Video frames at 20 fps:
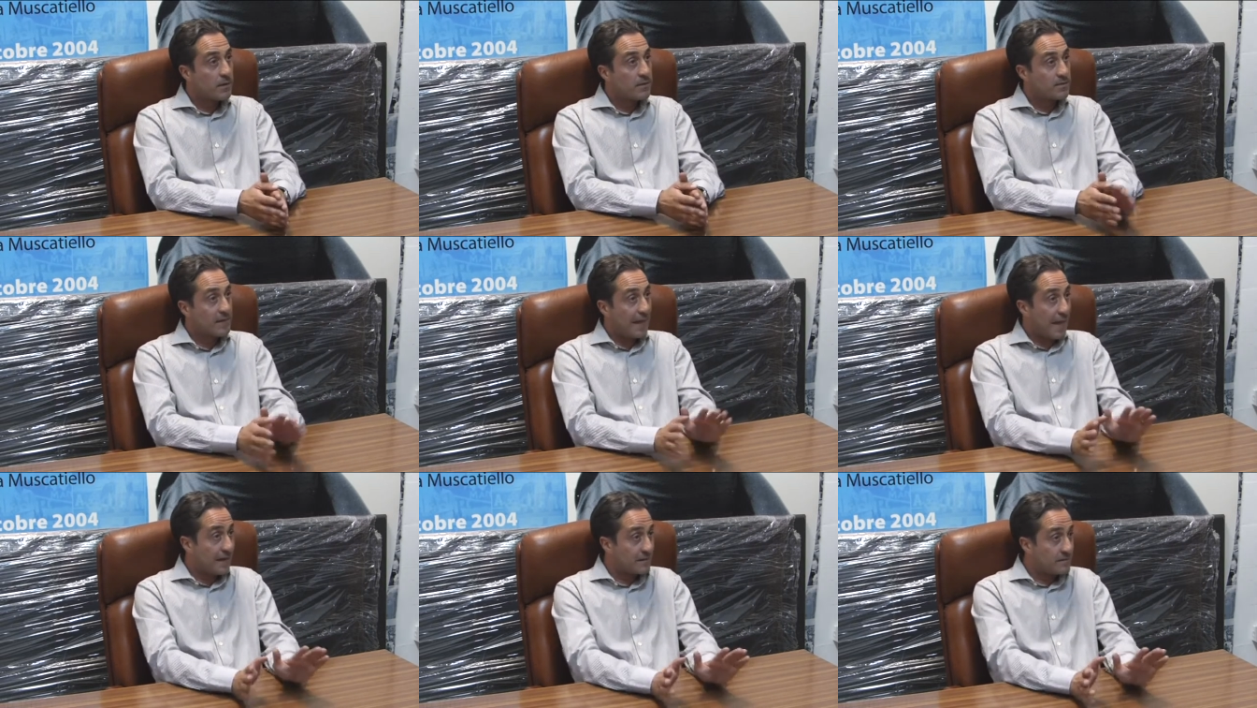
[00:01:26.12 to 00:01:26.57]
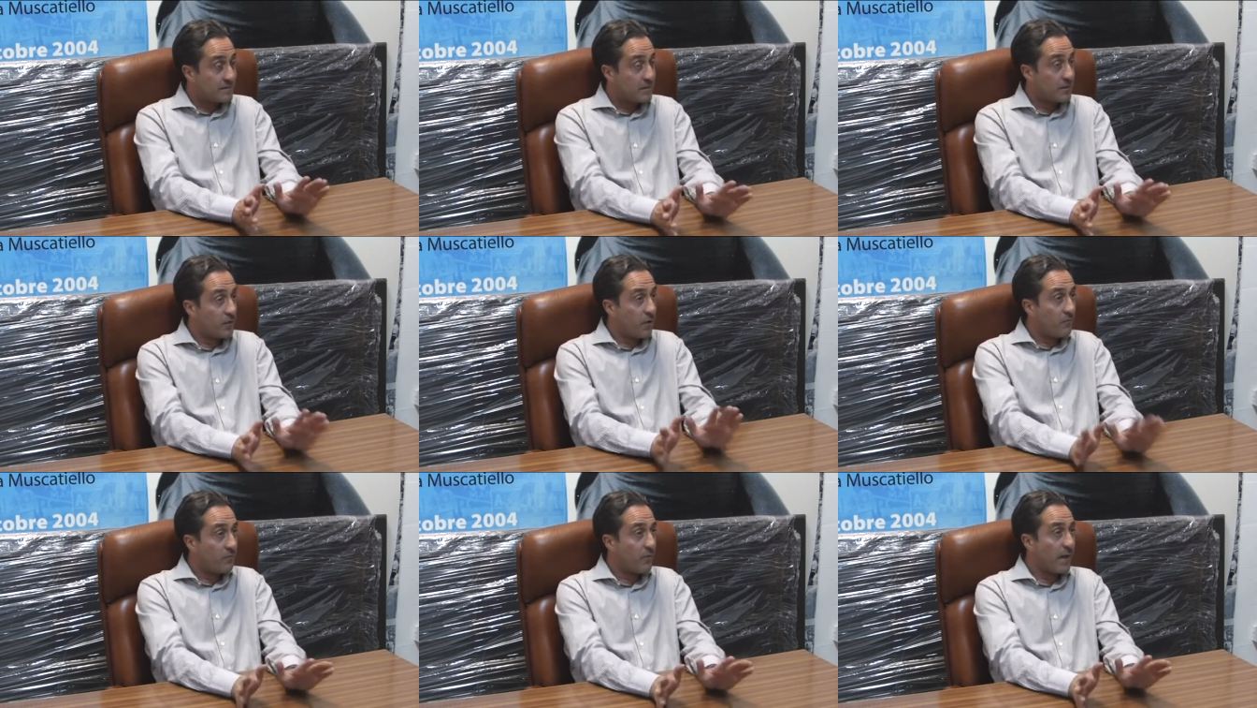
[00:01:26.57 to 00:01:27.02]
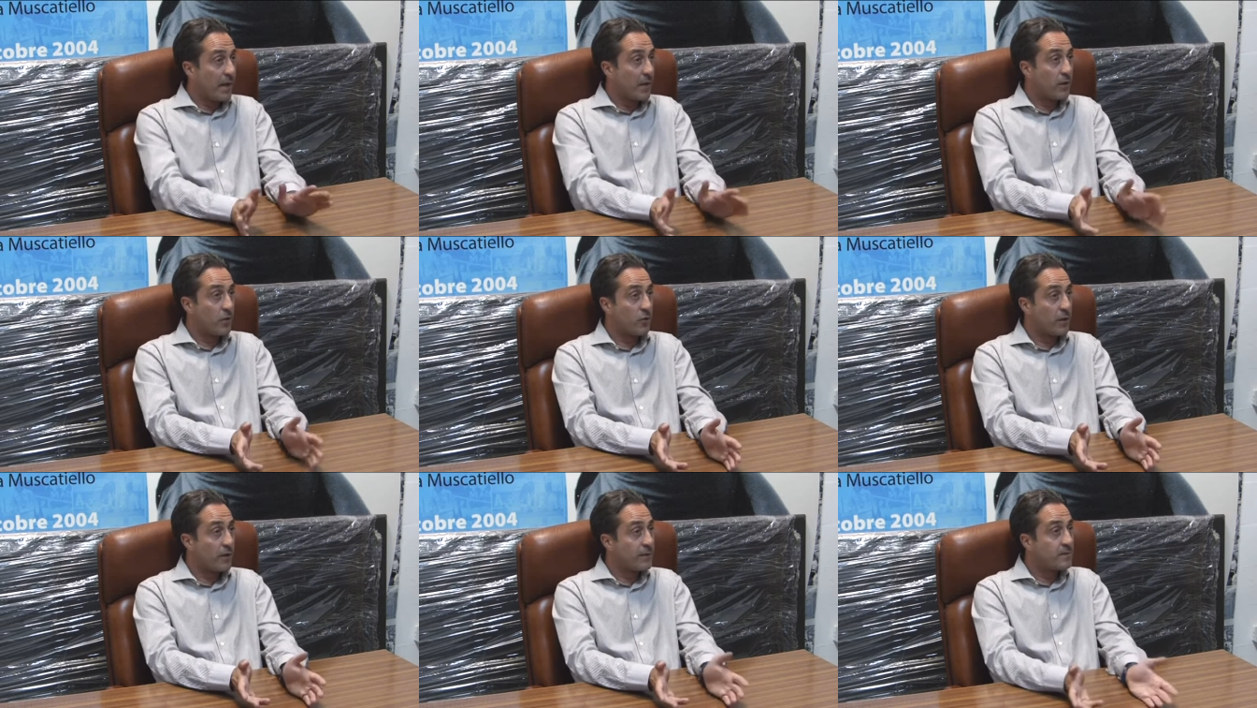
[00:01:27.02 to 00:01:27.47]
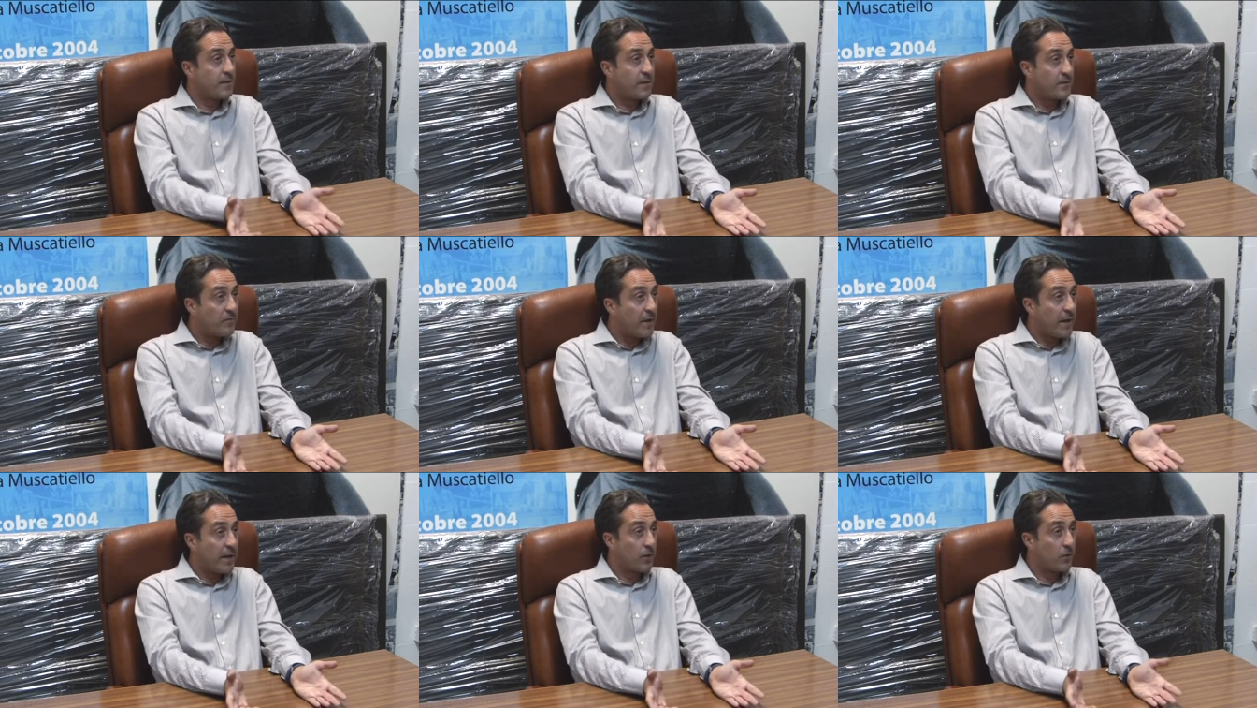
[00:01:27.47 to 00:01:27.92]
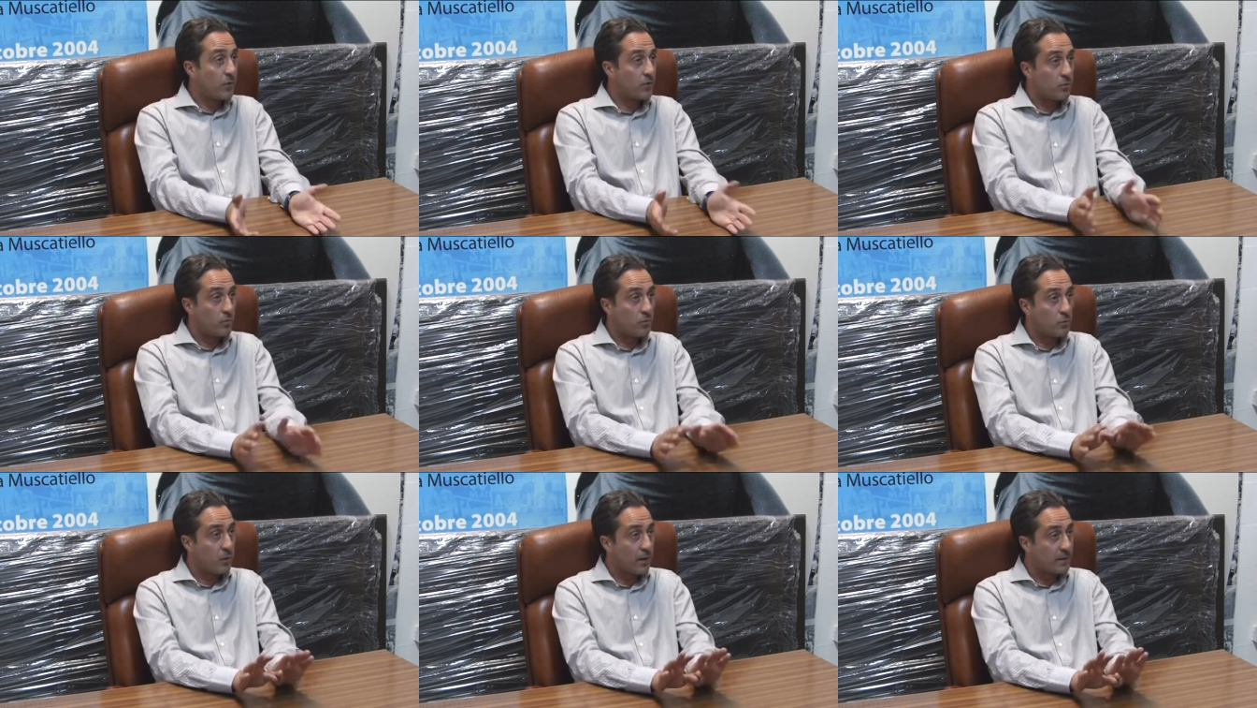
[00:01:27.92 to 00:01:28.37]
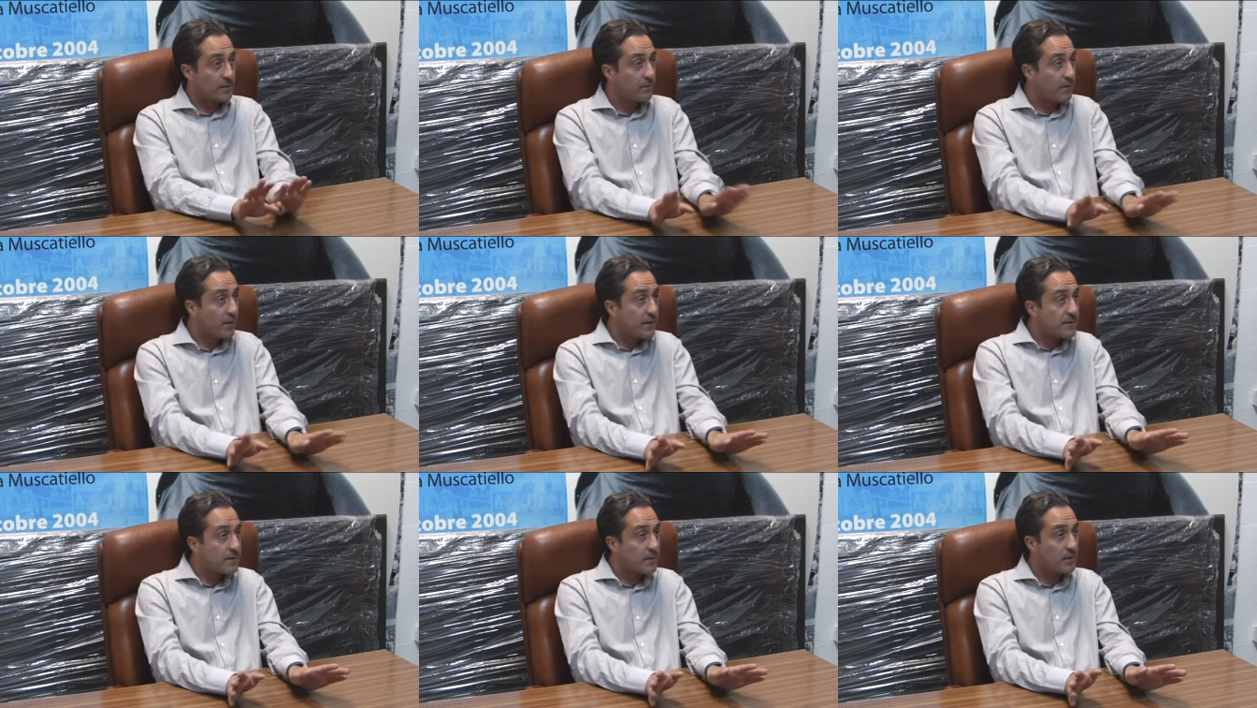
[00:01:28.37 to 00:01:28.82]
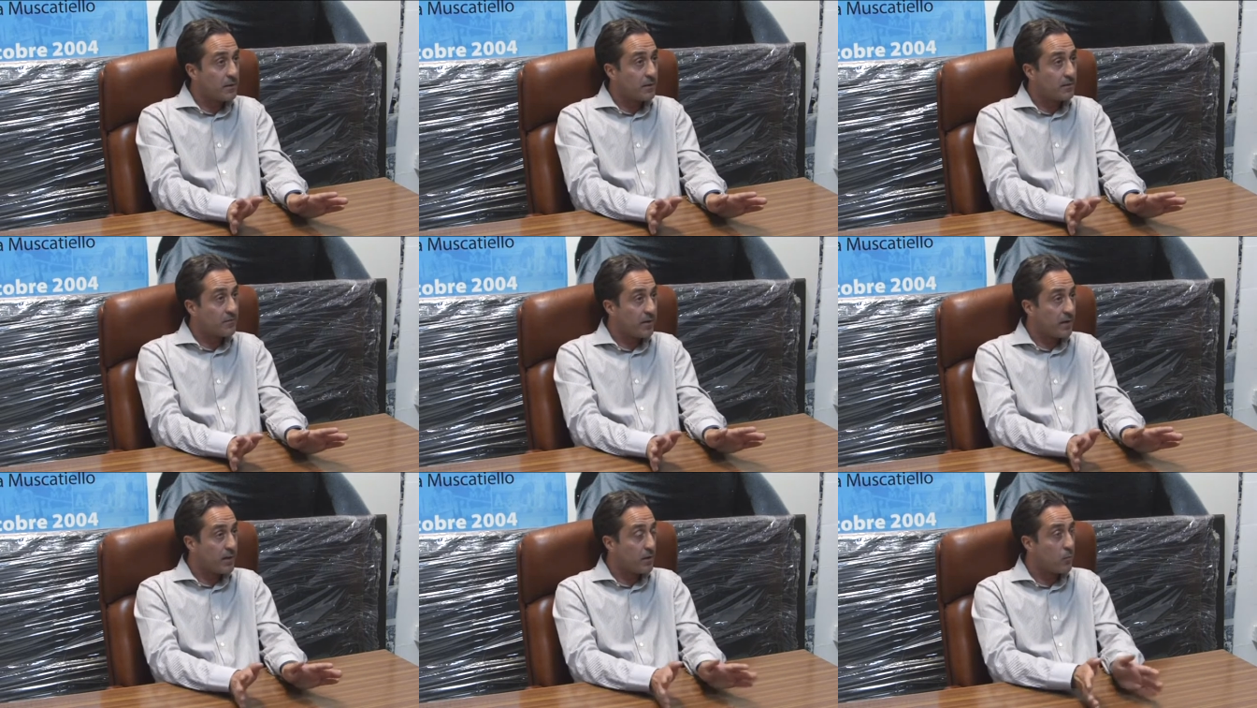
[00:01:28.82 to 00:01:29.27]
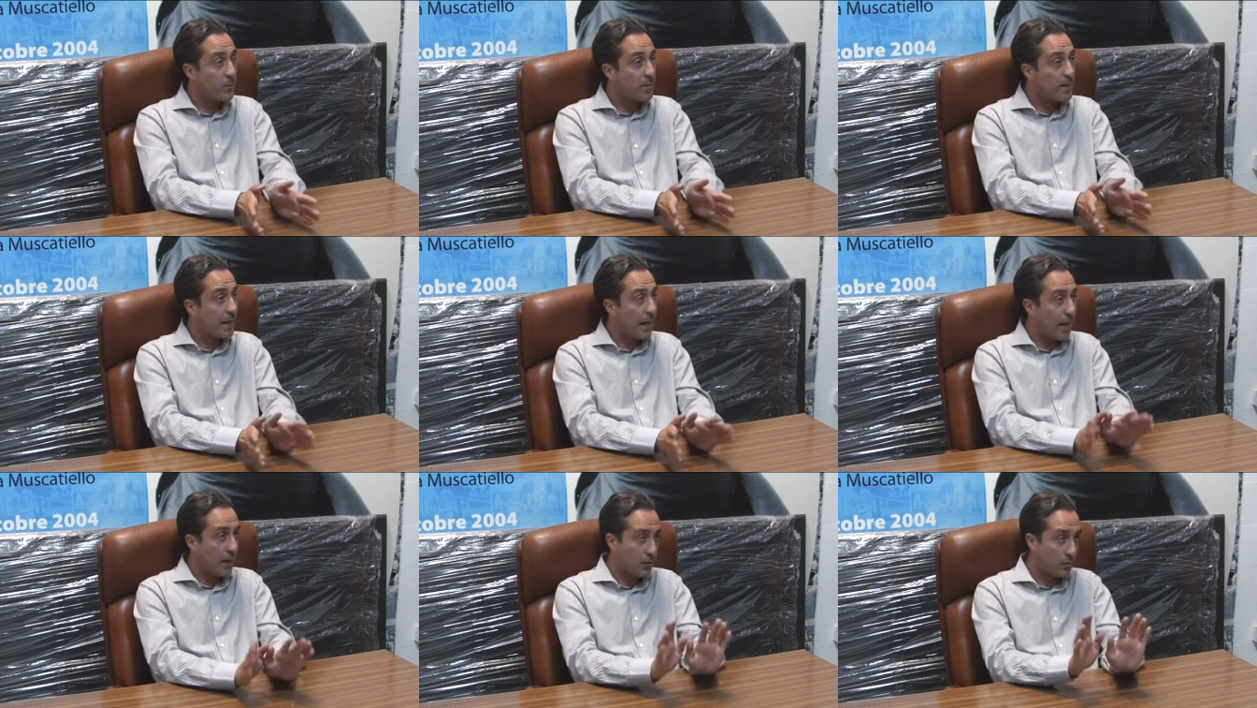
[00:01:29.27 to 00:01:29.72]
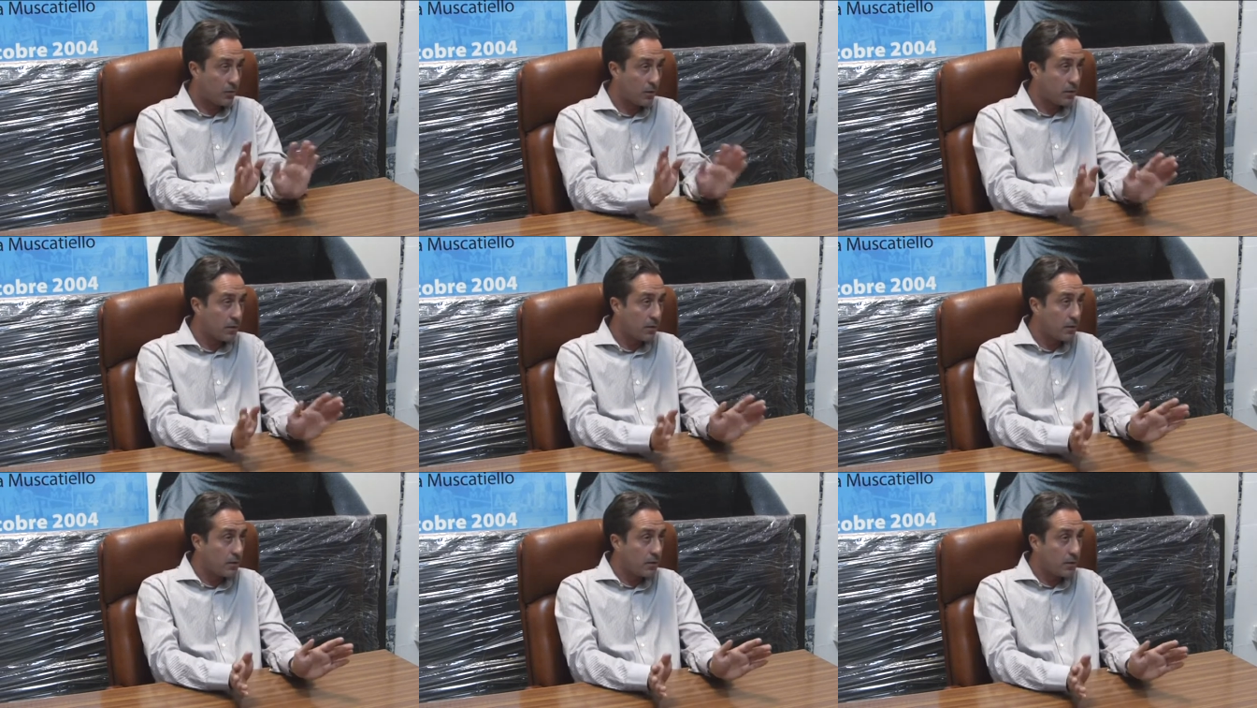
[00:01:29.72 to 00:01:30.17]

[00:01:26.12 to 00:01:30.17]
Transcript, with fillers: se altri non vengono e intervengono qua diventa fare un miracolo. Eh.